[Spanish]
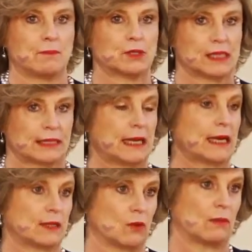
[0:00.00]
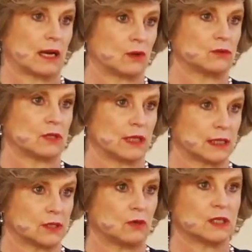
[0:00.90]
pues se tiene que tomar en
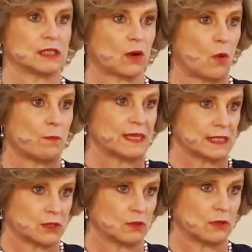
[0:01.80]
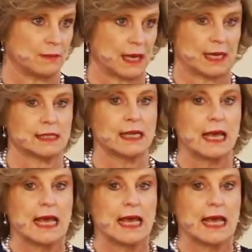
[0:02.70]
consideración esta compensación de bienes.